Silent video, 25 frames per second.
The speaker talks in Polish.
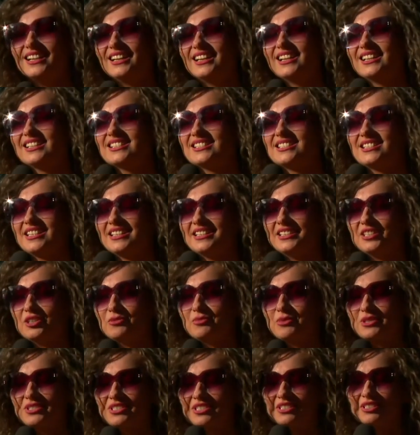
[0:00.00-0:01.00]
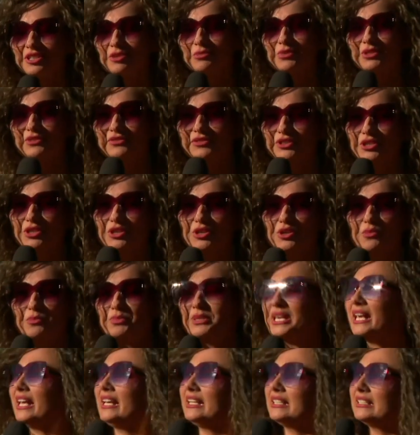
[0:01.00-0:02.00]
Dzień dobry, dzień dobry. W to
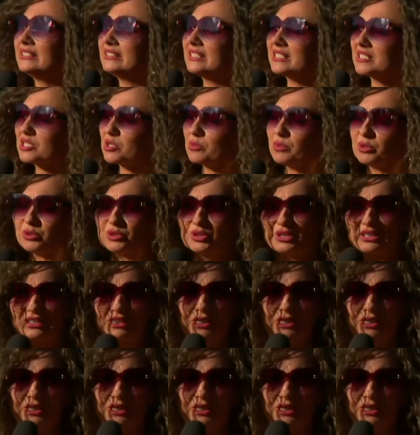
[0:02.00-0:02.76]
piękne sobotnie